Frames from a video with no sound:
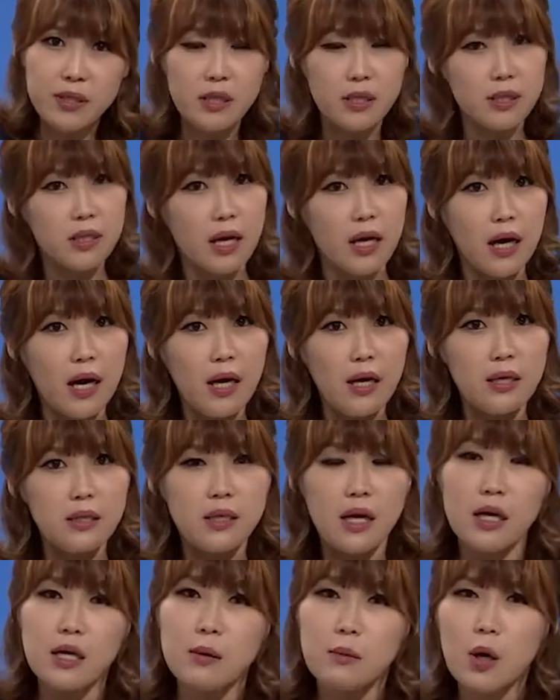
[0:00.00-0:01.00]
듣다가
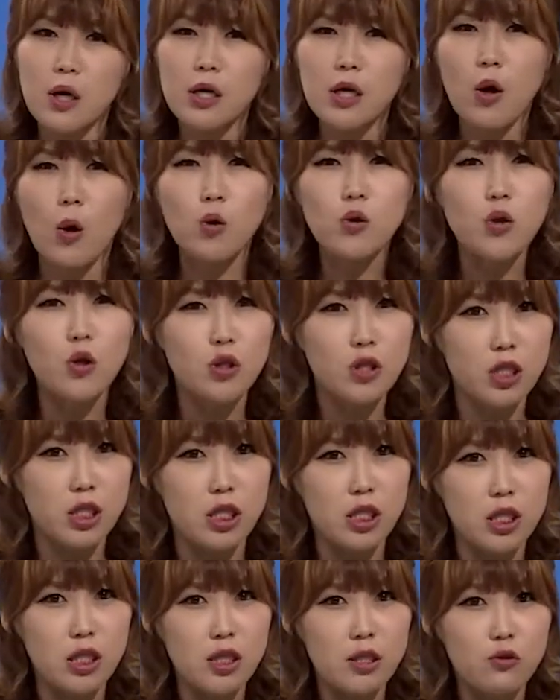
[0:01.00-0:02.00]
4급 강의가 어떤지